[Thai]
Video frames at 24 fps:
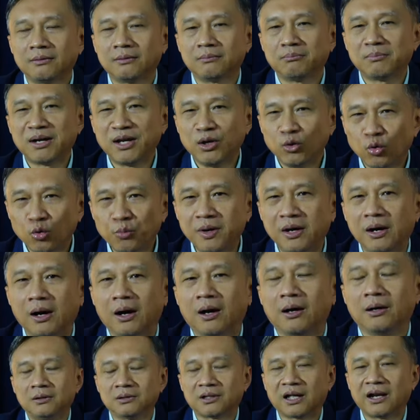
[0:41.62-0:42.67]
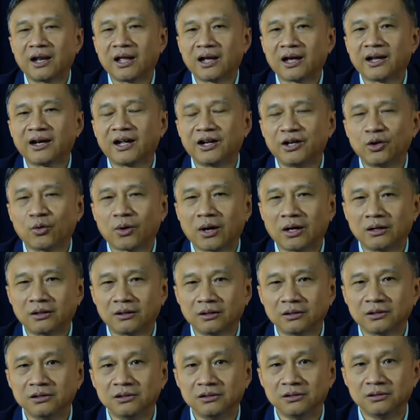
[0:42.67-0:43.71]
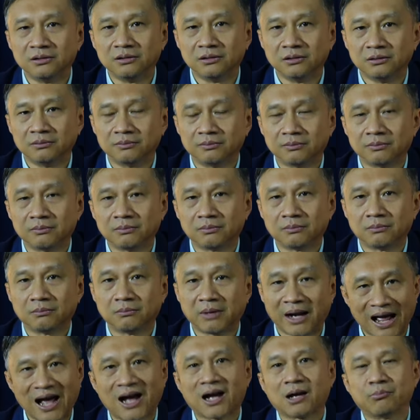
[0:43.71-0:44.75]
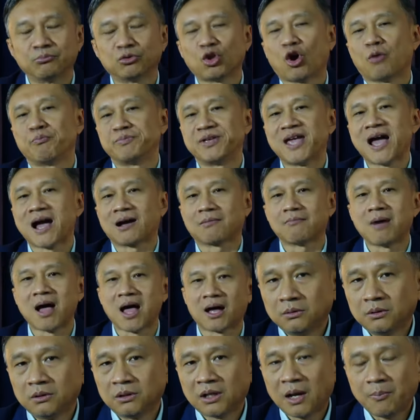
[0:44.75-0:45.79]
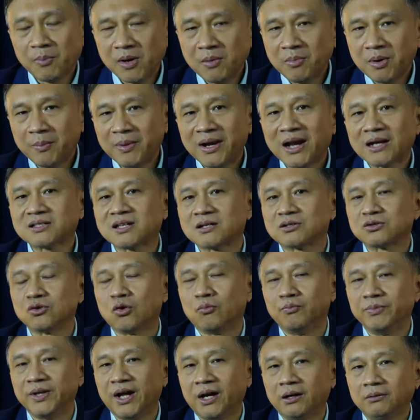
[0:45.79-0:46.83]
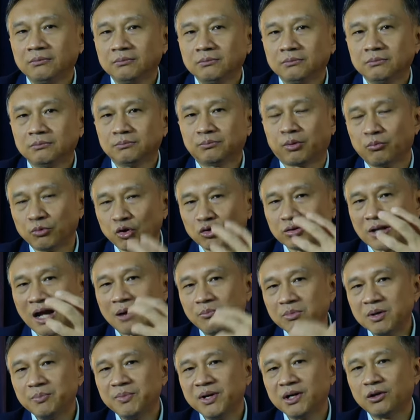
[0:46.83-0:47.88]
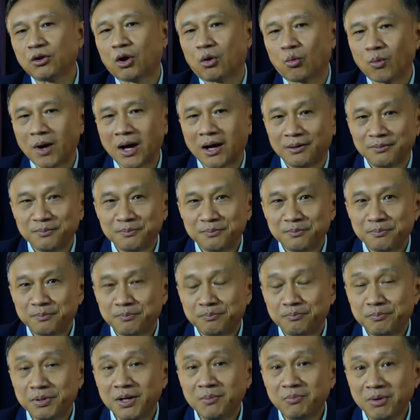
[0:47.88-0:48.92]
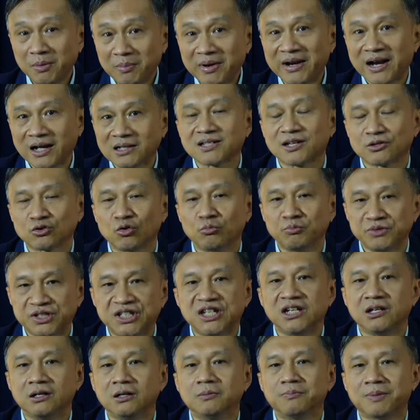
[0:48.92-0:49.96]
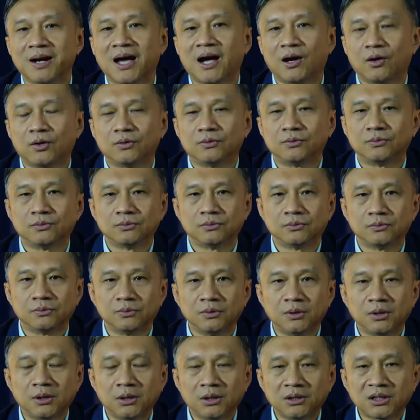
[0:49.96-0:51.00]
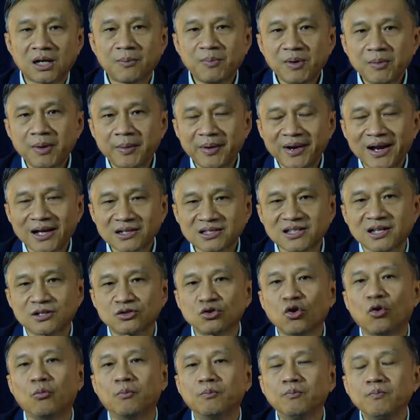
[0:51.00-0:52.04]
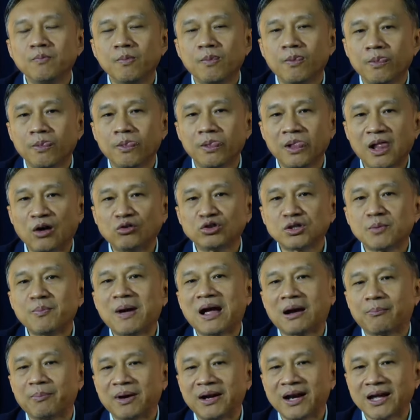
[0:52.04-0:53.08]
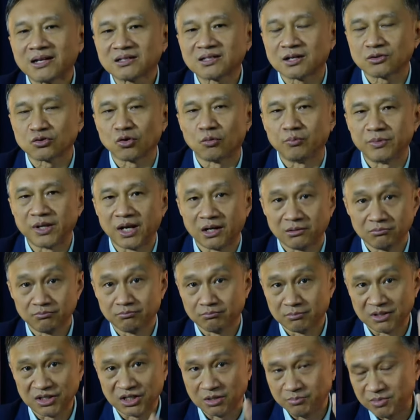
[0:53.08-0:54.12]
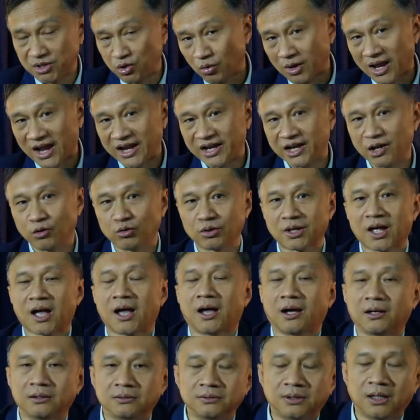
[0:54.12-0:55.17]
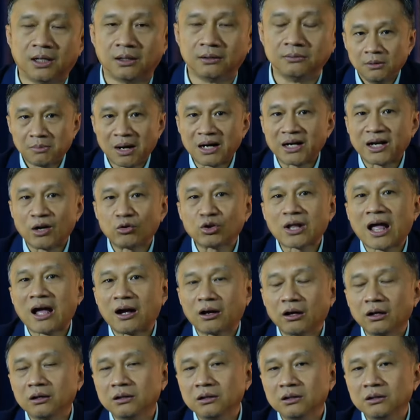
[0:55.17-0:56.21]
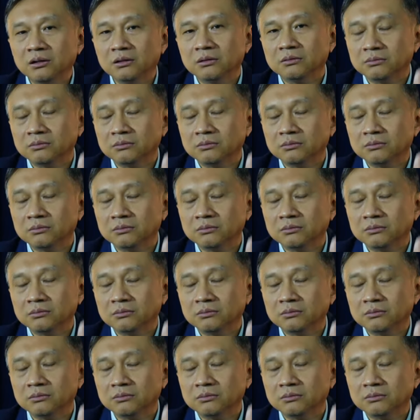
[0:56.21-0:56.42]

ไม่รู้เบื่อแต่ในขณะเดียวกันก็คือมันหาคำตอบยากมาก ถ้าเพื่อนๆเป็นนักสะสมเนี่ยผมต้องถามเพื่อนๆก่อนว่า เพื่อนๆเป็นนักสะสมจริงหรือเปล่าถ้าเพื่อนไเป็นนักสะสม เราจะแบ่งเป็นนักสะสมเนี่ย มันจะมีอยู่หลายแนวทางนะฮะบางแนวทางก็คือ